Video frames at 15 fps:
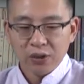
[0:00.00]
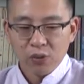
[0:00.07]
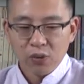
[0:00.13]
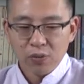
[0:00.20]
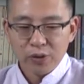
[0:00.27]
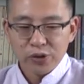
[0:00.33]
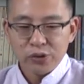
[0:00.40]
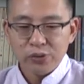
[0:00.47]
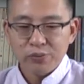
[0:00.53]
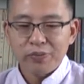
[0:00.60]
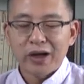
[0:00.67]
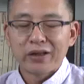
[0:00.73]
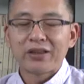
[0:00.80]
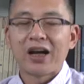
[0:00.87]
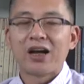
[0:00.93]
我们去
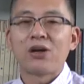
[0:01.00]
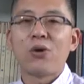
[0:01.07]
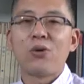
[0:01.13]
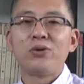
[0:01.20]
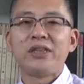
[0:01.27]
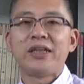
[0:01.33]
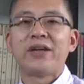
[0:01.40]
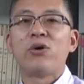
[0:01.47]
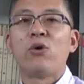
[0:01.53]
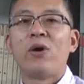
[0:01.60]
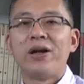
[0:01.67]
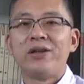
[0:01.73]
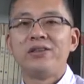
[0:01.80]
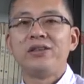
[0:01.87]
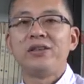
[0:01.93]
帮他构建
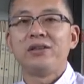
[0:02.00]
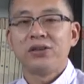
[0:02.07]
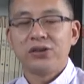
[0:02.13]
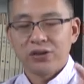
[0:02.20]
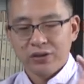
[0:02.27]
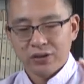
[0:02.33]
环境，